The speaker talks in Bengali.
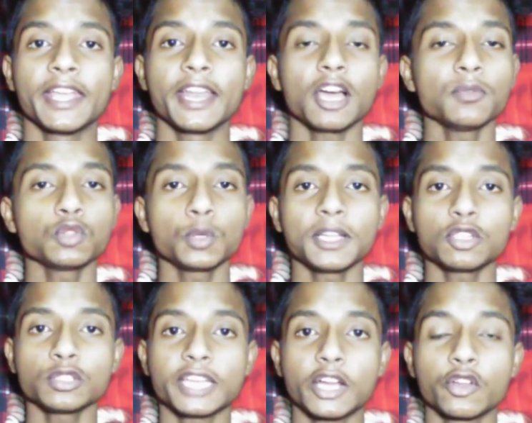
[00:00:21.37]
এরকম তোমরা
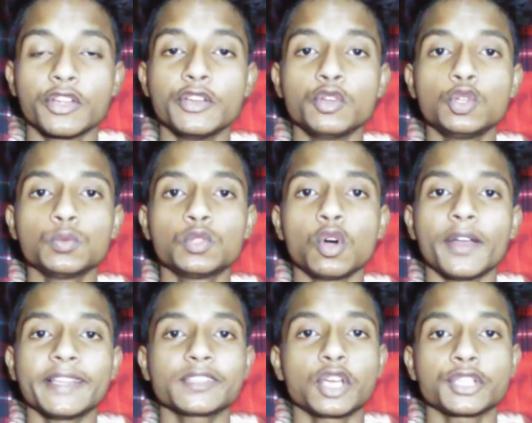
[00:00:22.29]
তো জানো ইউটিউব তো
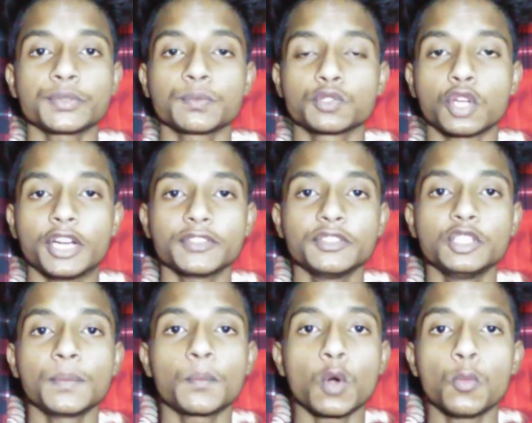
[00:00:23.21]
অনেক শর্ট
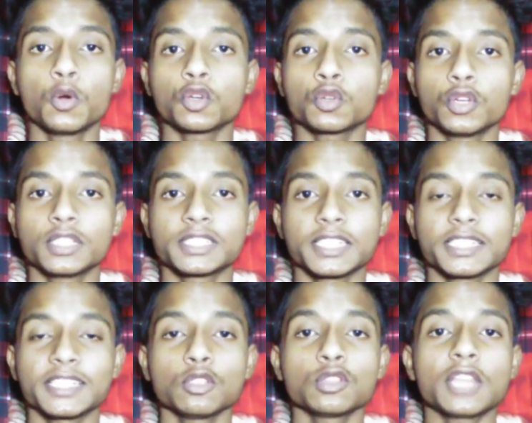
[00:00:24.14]
ভিডিও প্রমোট করছে
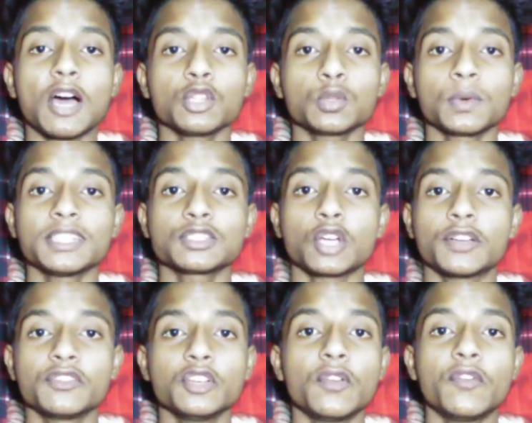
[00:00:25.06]
কিন্তু তাও তোমাদের
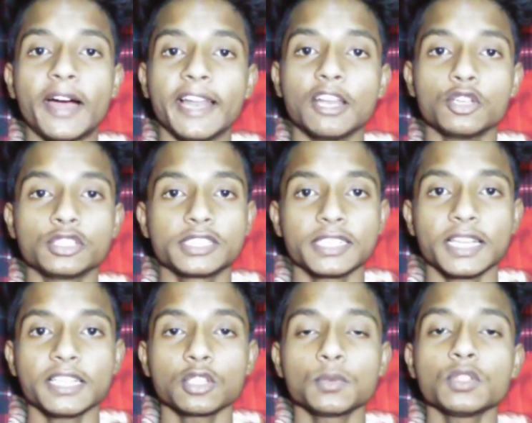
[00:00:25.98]
শর্ট ভিডিও ভাইরাল হচ্ছে
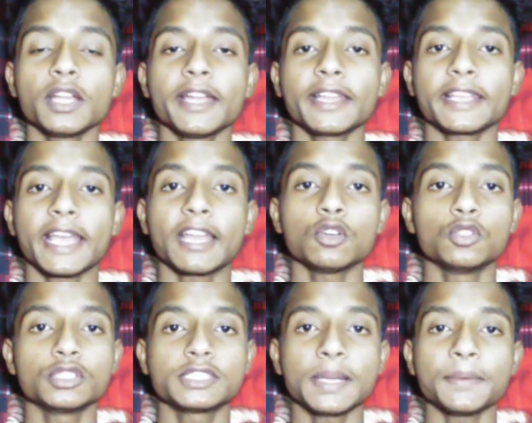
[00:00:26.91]
না তো বন্ধুরা এটা কেন
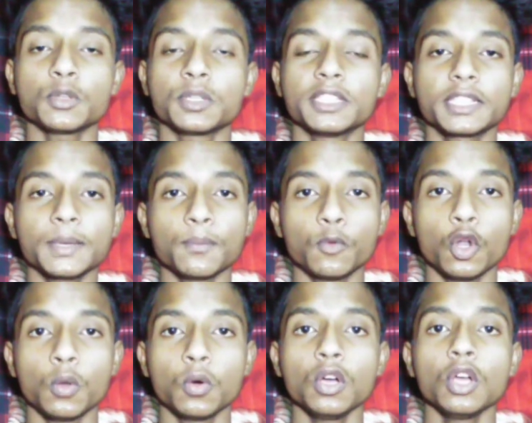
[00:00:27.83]
হচ্ছে আমি তোমাদেরকে
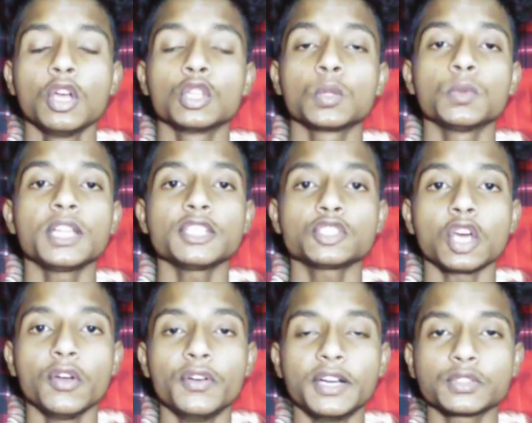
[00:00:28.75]
বলবো তোমরা
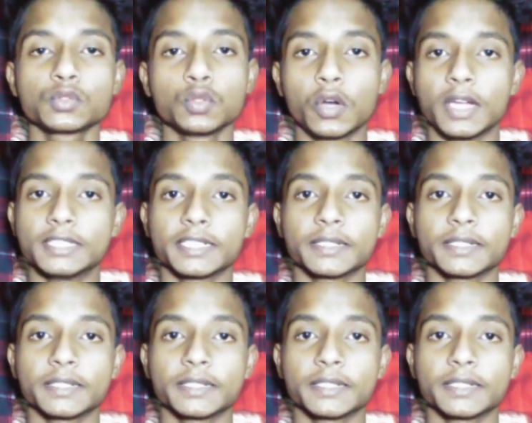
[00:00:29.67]
চলো ভিডিও শুরু করা